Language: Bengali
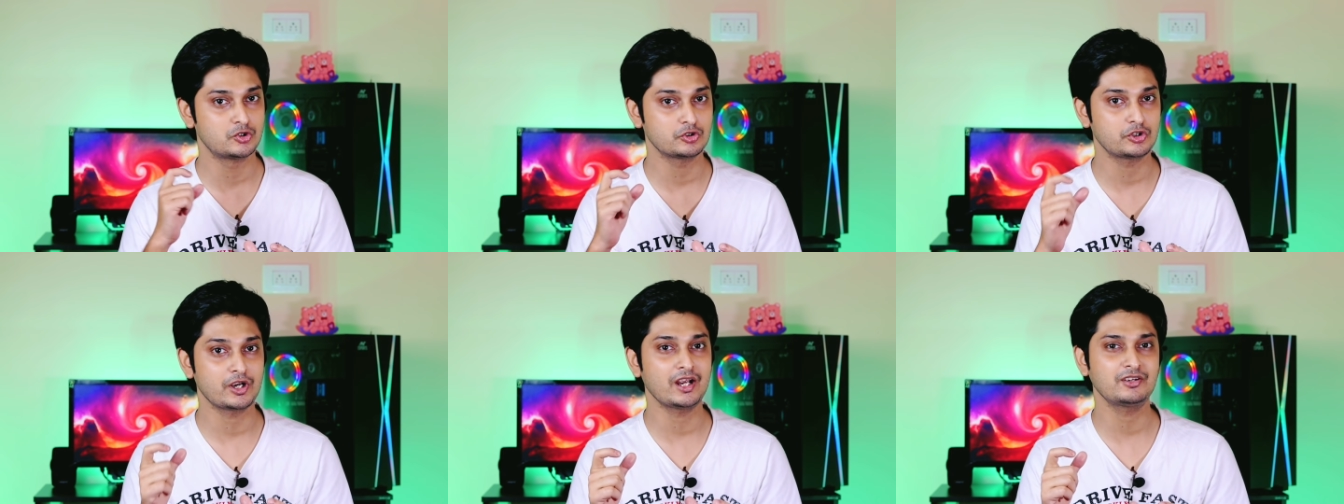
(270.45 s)

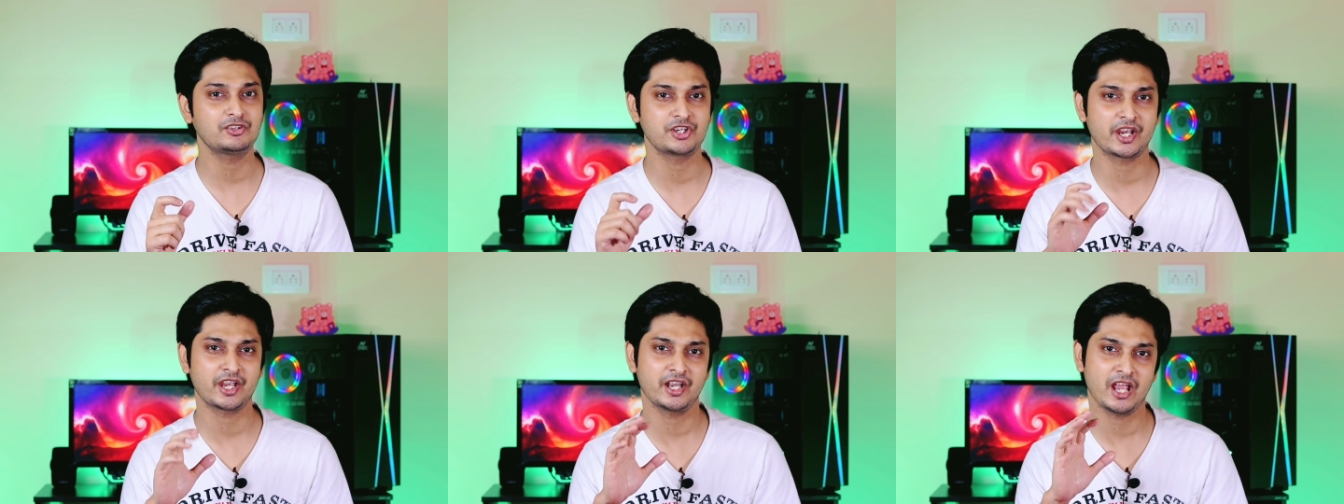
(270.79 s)

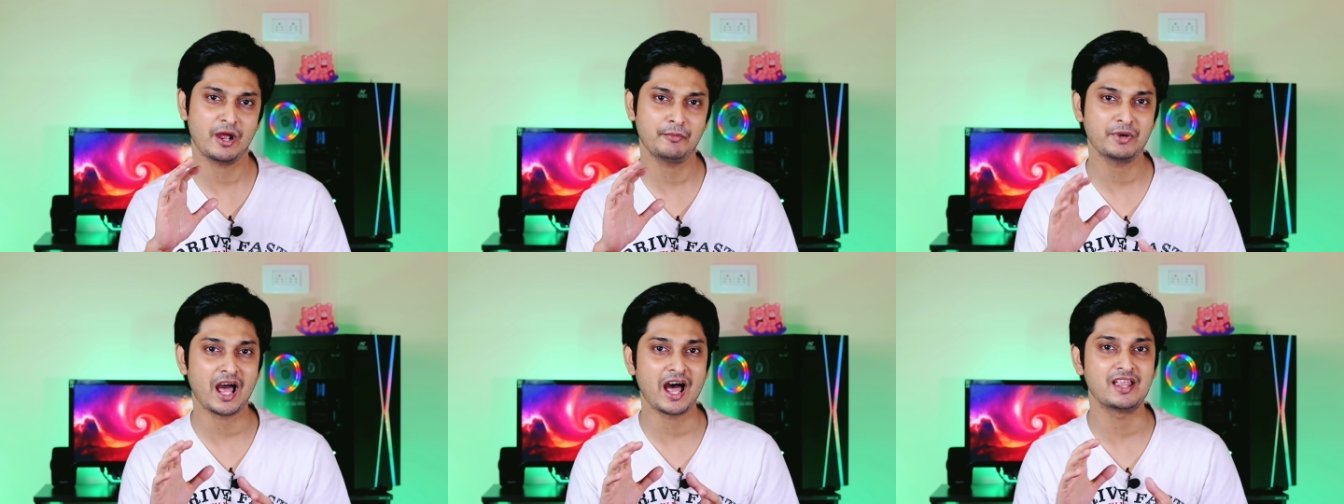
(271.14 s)
সুতরাং
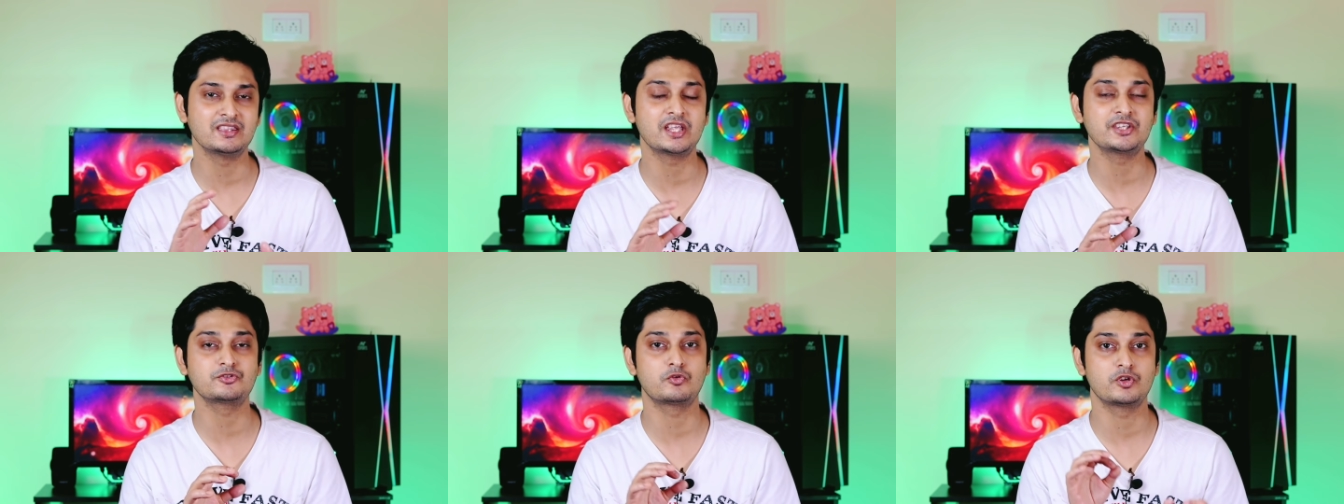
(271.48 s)
সেখানে আমরা
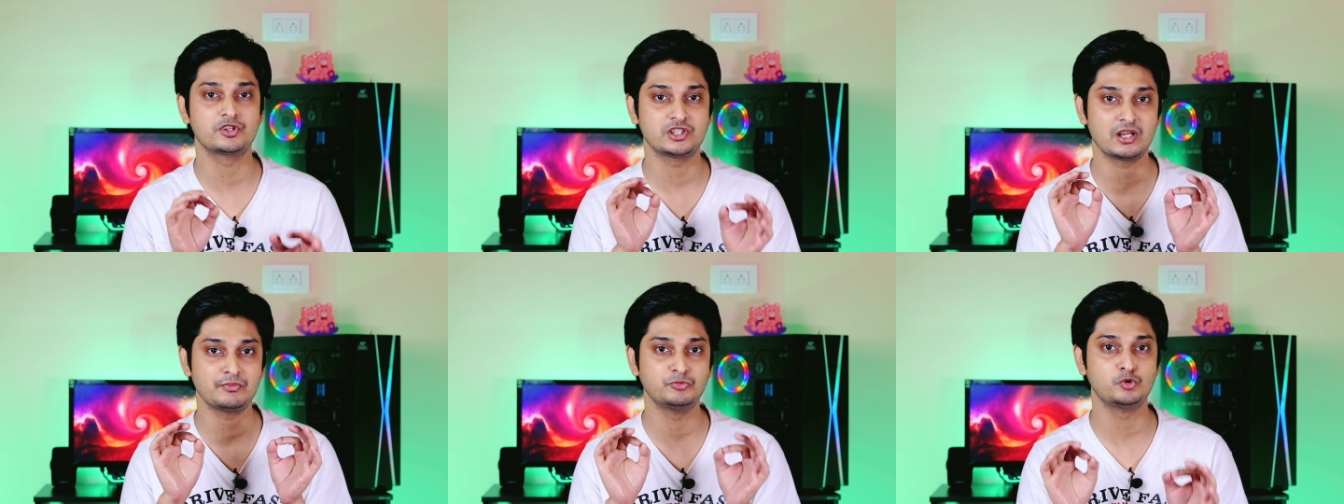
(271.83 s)
আন্দাজ
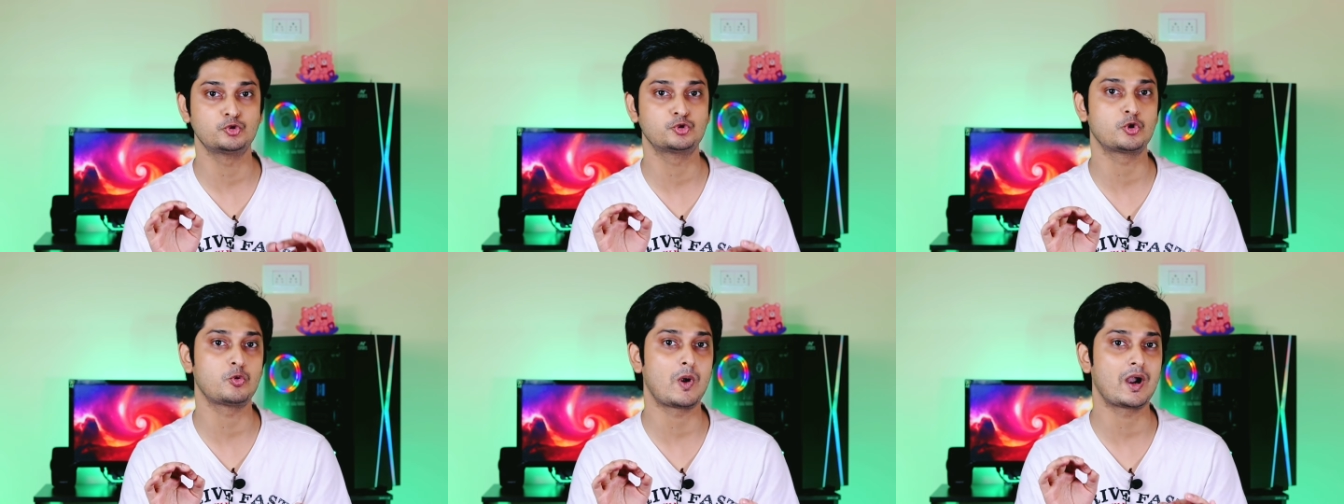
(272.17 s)
করেছিলাম
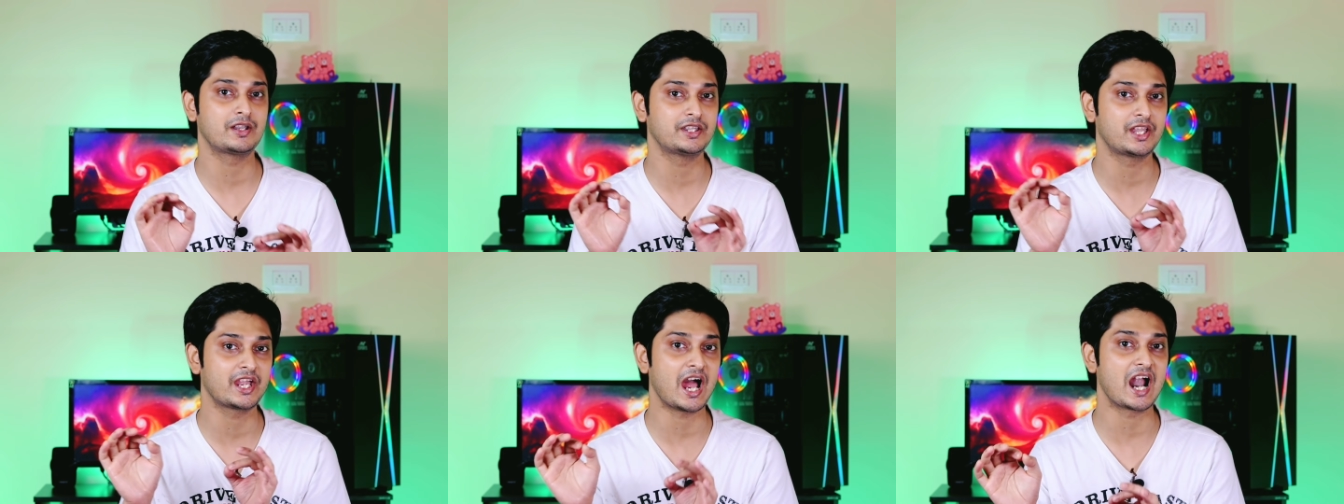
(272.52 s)
দুশো
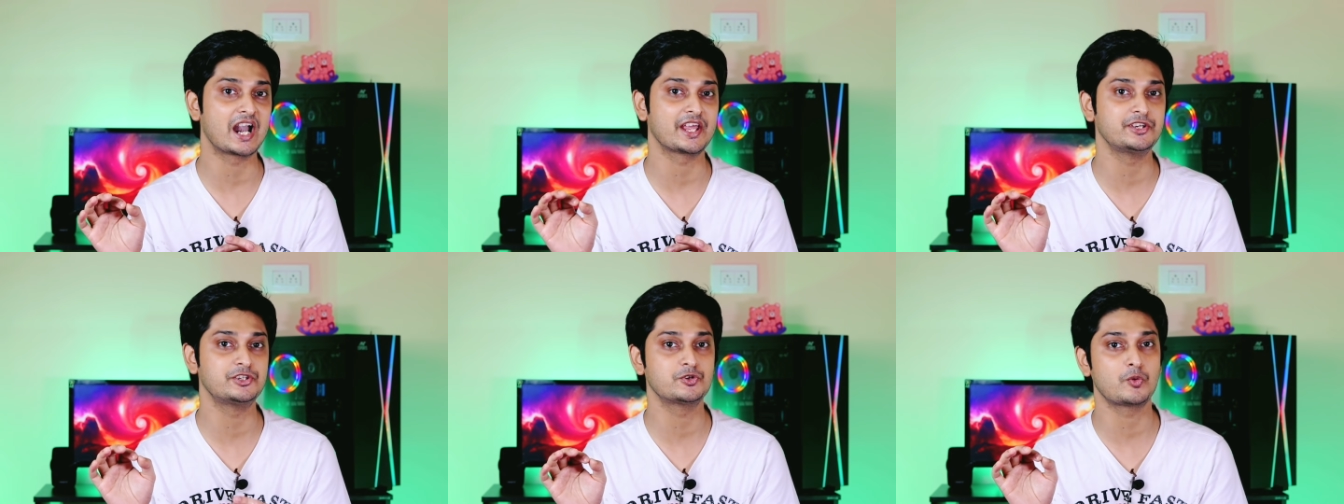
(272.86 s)
ওয়াট
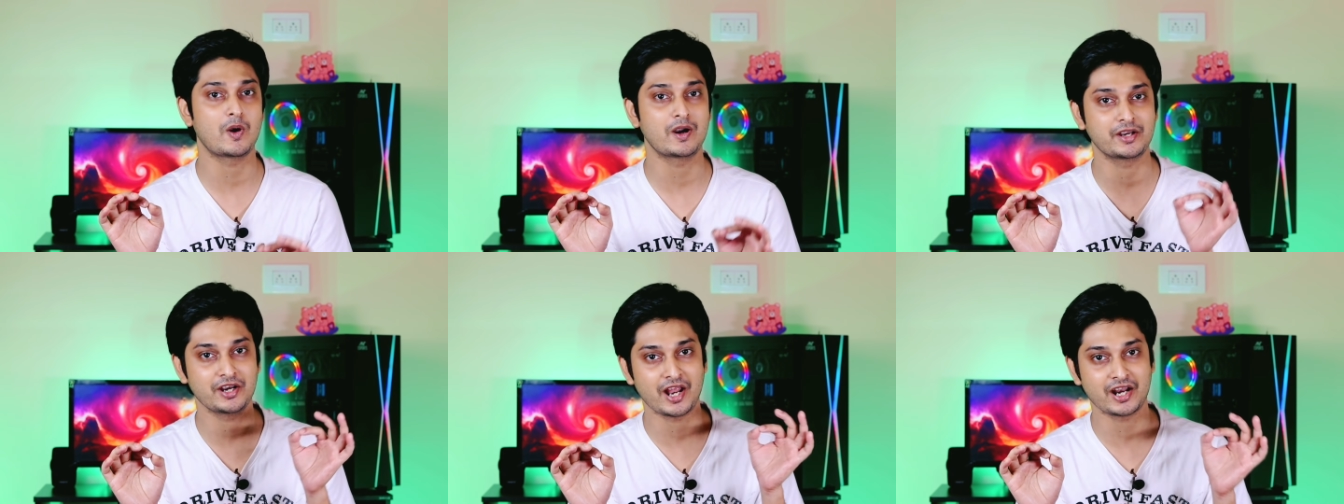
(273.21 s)
থেকে
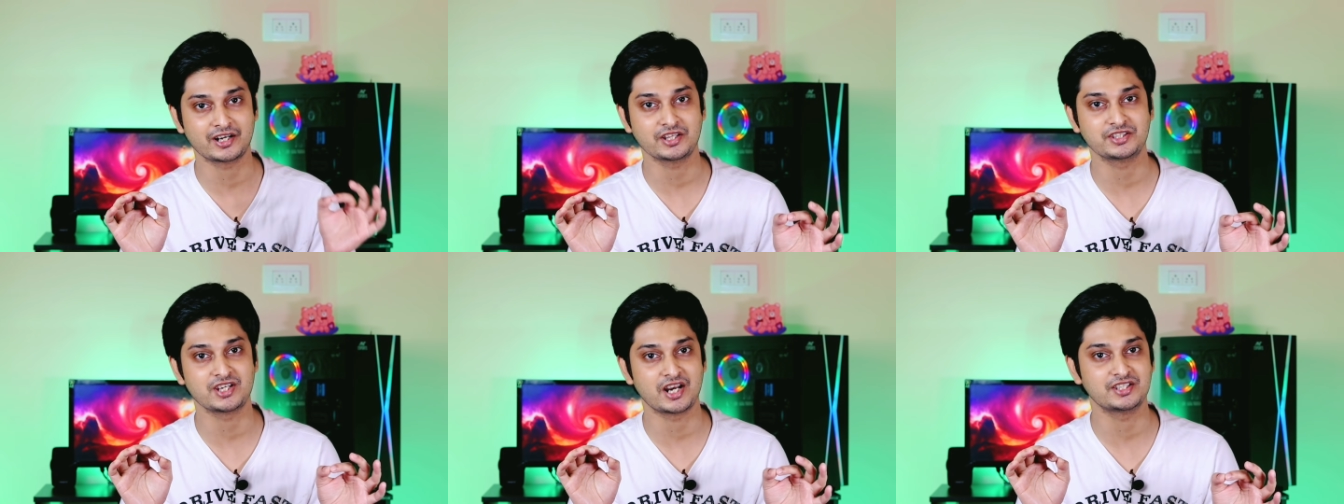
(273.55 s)
আড়াইশো ওয়াটের
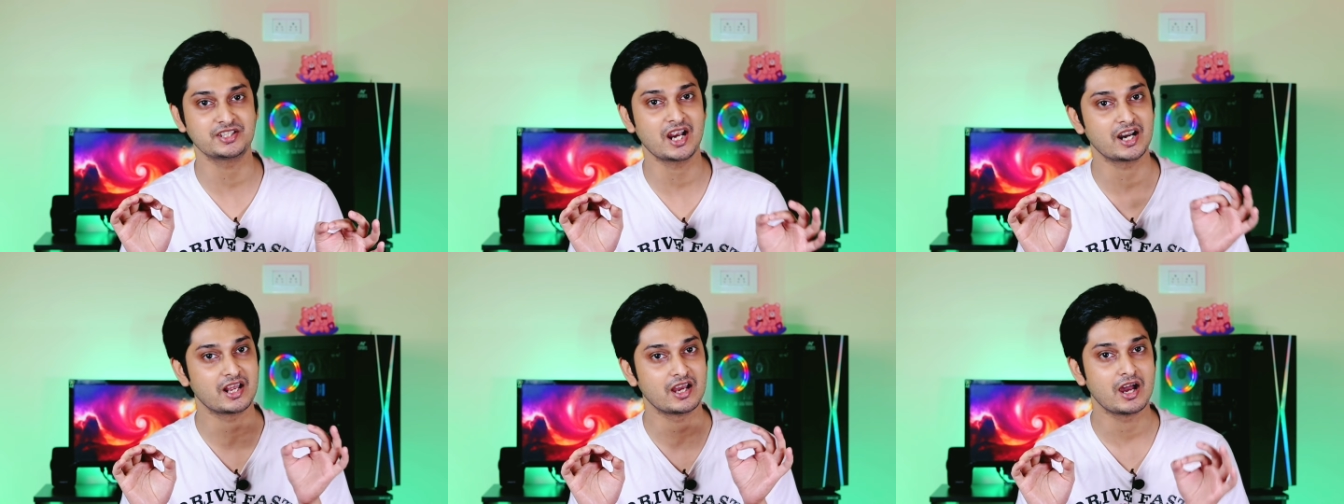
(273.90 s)
একটা
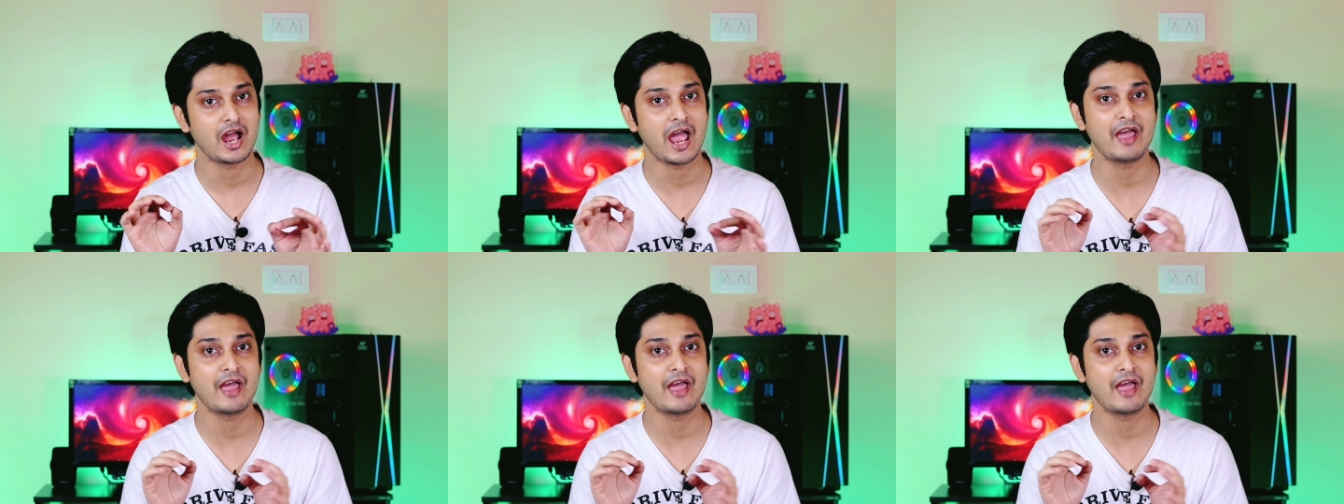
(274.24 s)
চার্জার